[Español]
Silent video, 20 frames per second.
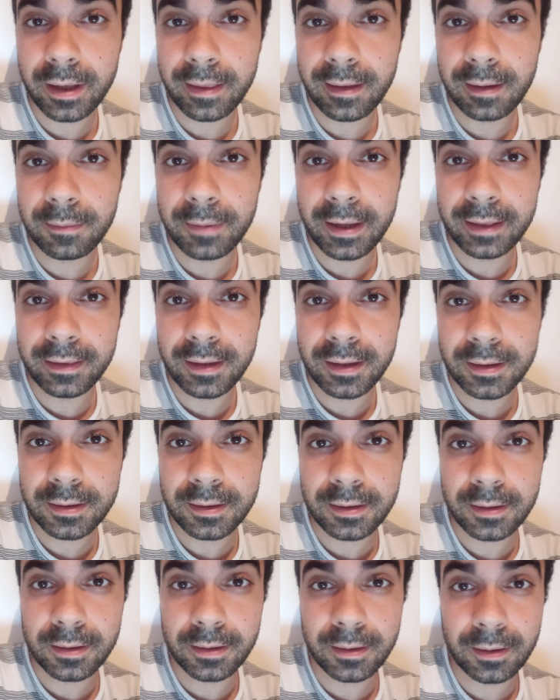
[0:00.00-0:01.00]
del
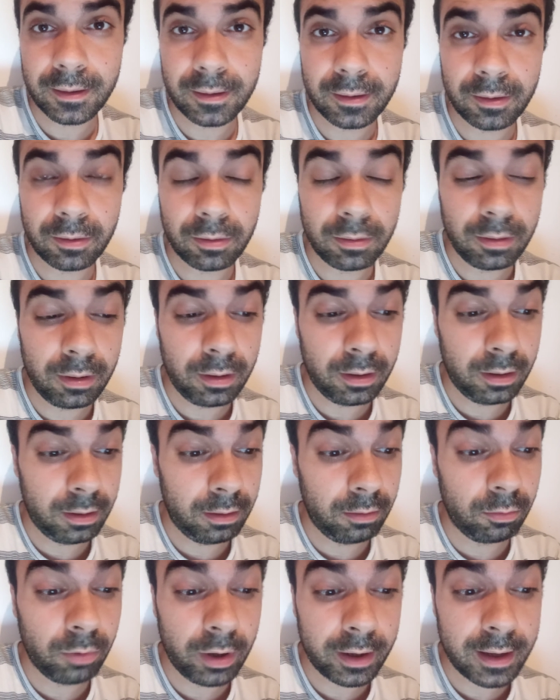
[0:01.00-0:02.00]
Betis eh,
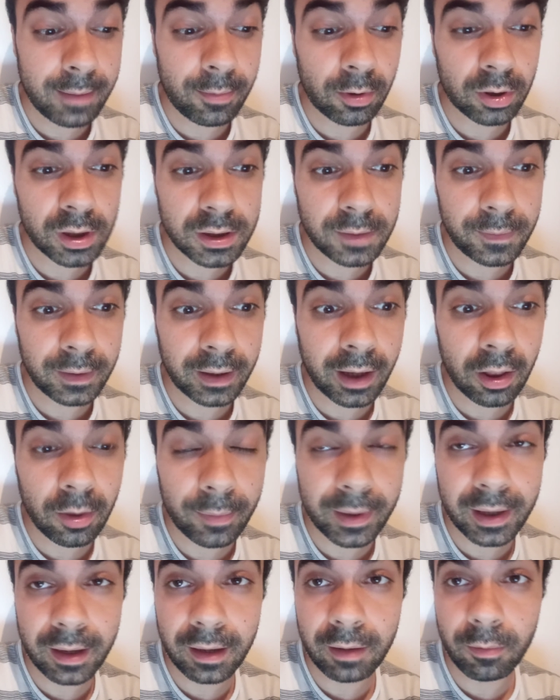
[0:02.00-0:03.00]
un equipo clasificado
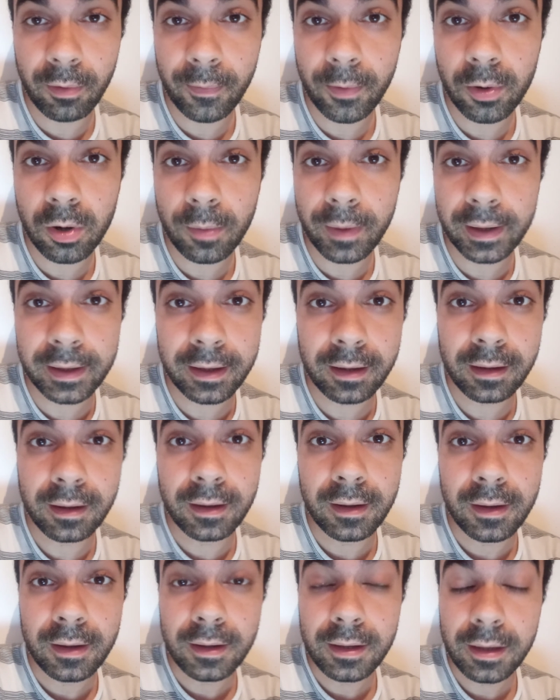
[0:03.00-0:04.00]
para la UEFA Europa League
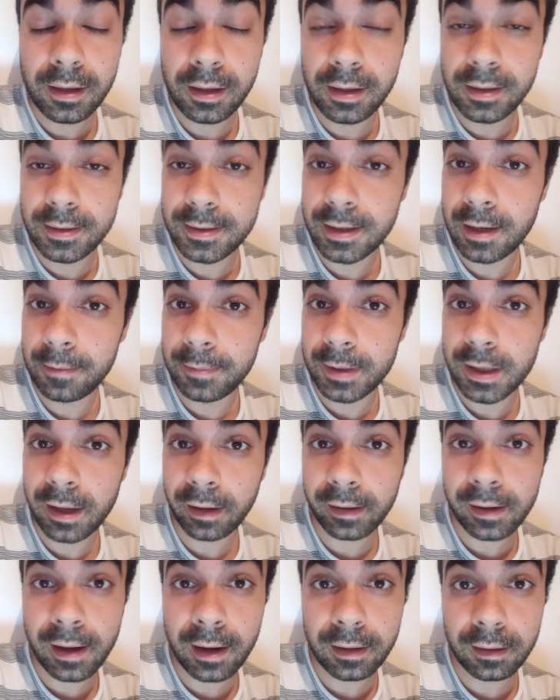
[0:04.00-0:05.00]
y si el
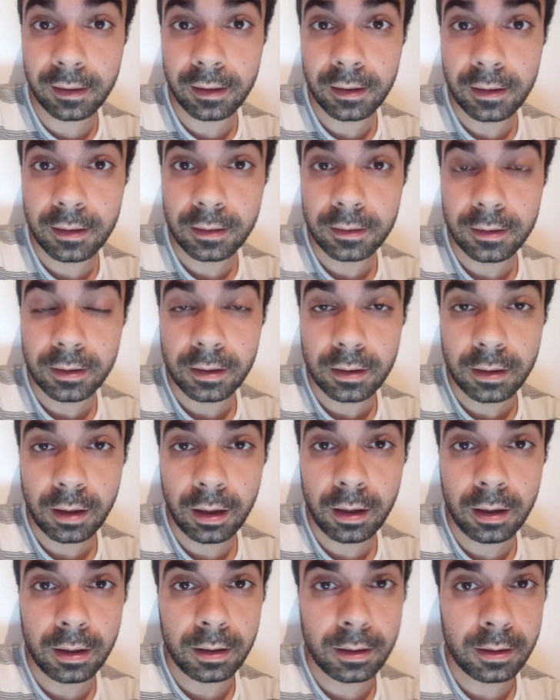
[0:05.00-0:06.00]
Villarreal
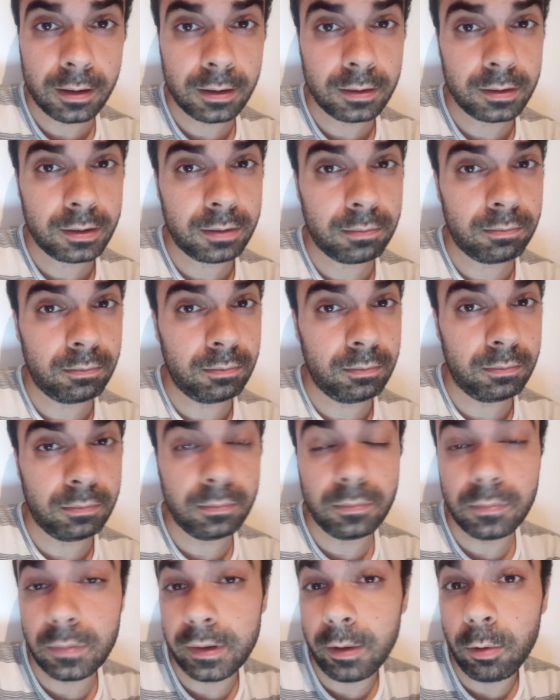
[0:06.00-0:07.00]
eh,
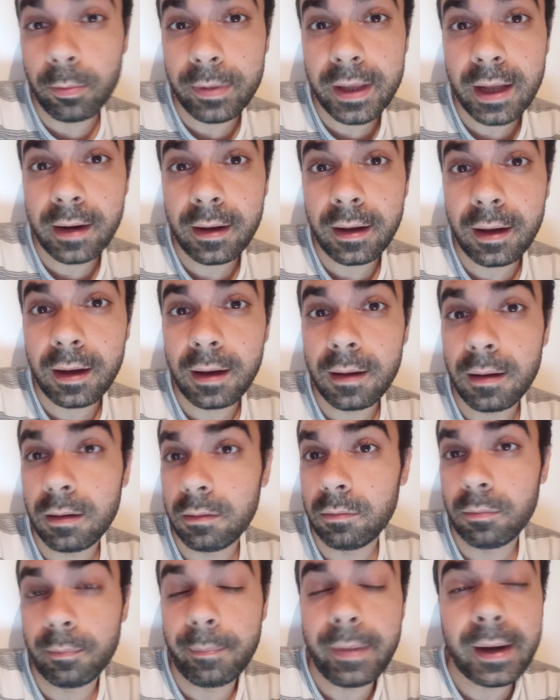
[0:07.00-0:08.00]
hubiera
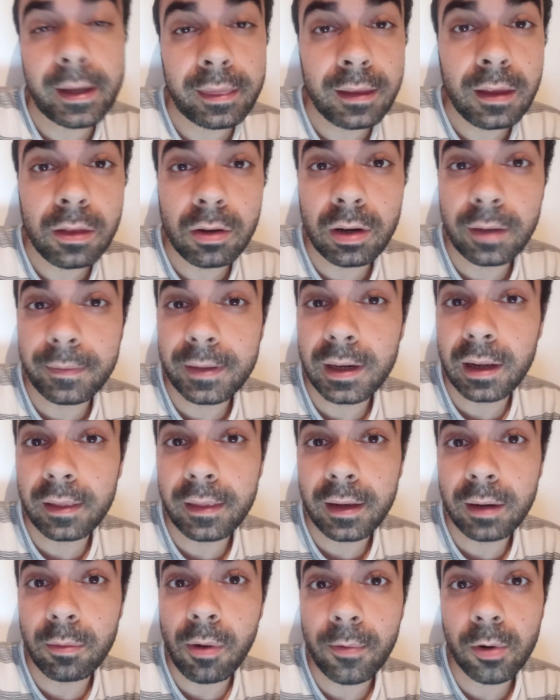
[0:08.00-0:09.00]
perdido la final de
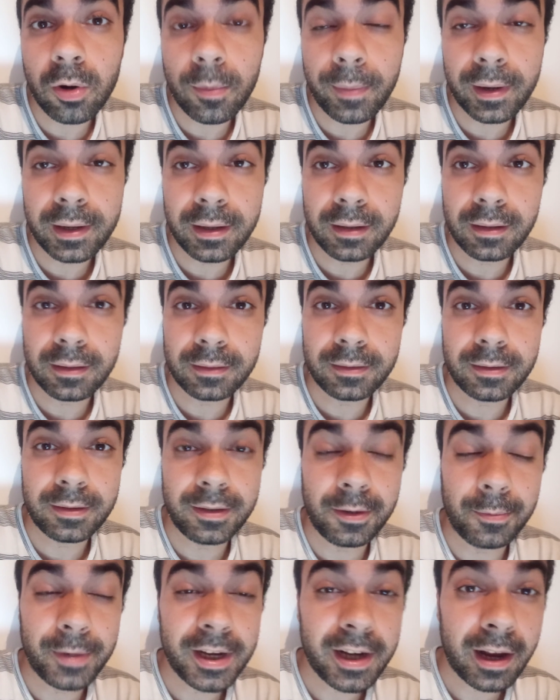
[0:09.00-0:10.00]
la UEFA Europa League,
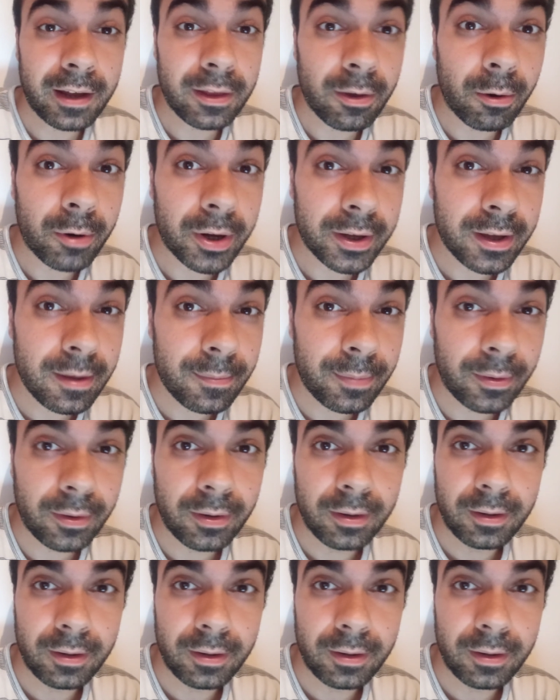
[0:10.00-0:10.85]
se hubiera ido a un equipo